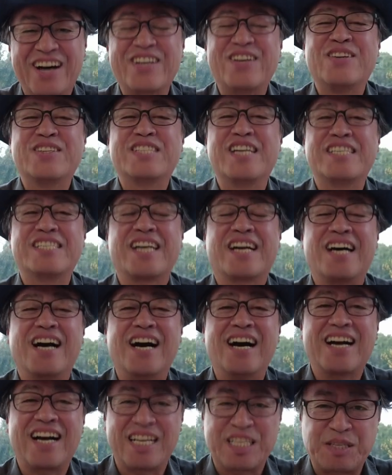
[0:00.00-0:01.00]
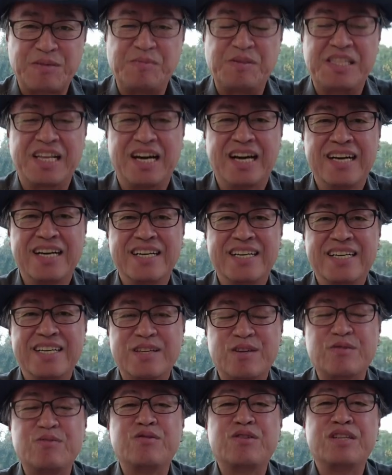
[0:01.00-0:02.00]
경찰차가 갔습니다.
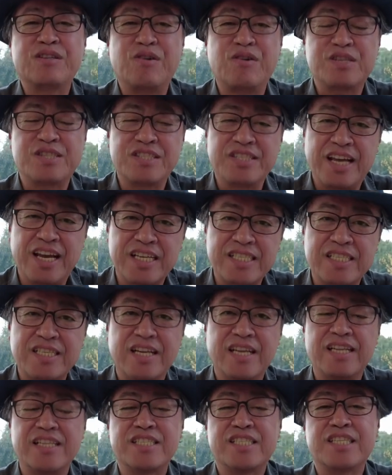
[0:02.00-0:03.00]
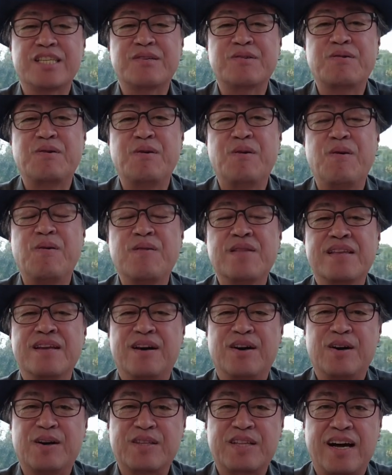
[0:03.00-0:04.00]
그리고 우리는 거기서 이제 엑스레이를 찍고
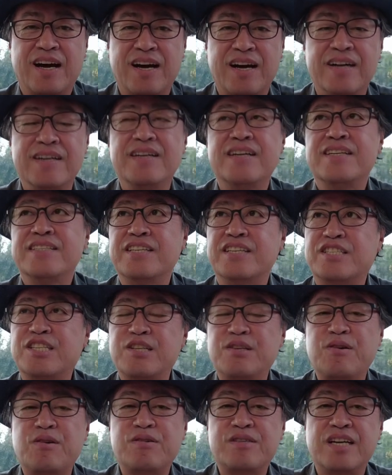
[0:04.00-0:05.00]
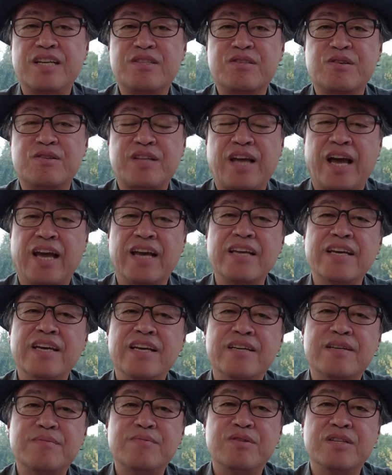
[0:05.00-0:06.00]
다 이제 치료를 했죠.
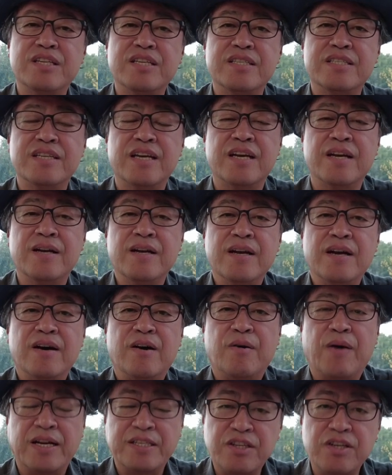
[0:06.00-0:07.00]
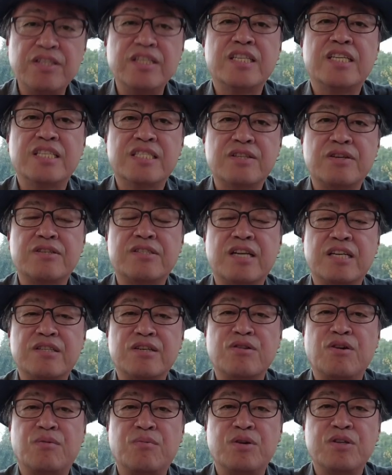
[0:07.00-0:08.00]
다행히 그분이 이제 완전히 기절을
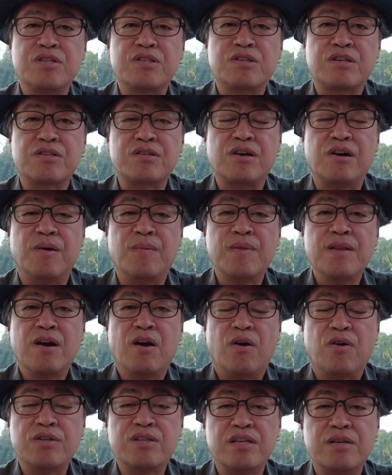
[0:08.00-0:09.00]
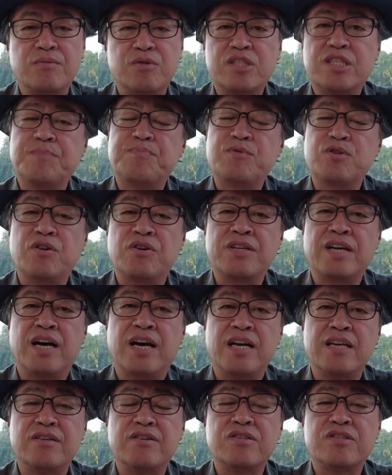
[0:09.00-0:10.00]
해서 넘어지셔서 어디를
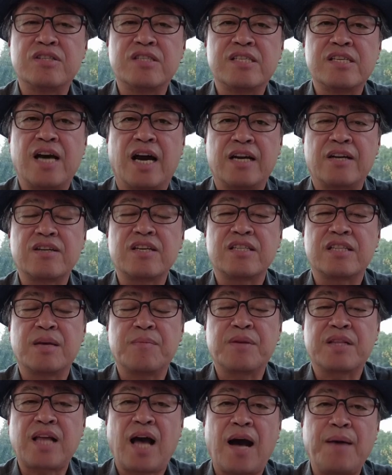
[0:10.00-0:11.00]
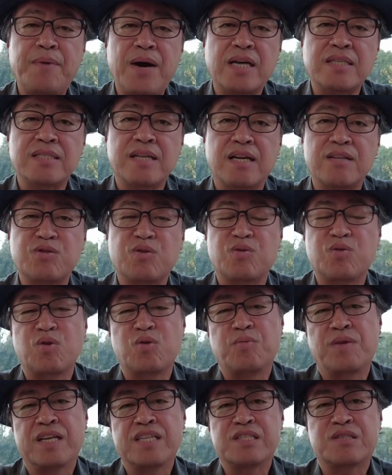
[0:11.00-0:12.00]
짚거나 이러지 않았기 때문에 타박상
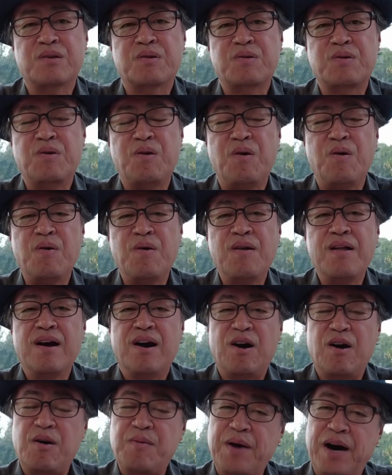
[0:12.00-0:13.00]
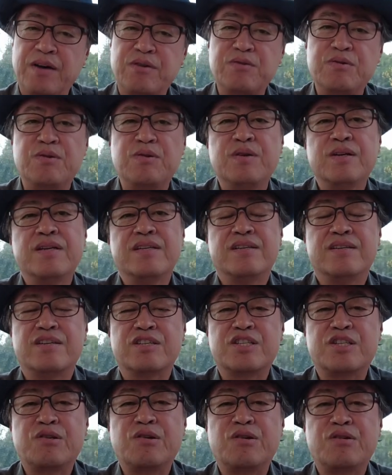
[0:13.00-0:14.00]
정도만 있었고 바로
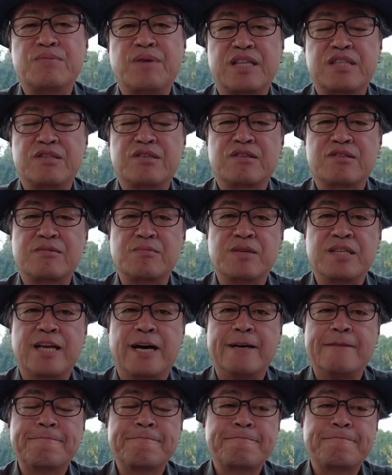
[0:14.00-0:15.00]
치료를 받으셨습니다.